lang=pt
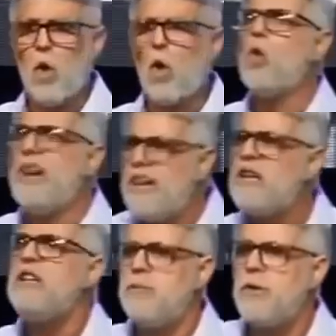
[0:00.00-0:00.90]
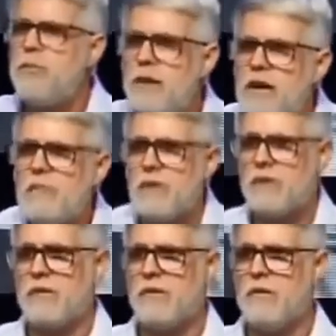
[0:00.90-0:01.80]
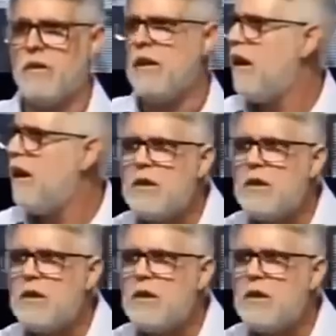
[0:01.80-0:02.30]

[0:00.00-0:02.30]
O grande problema é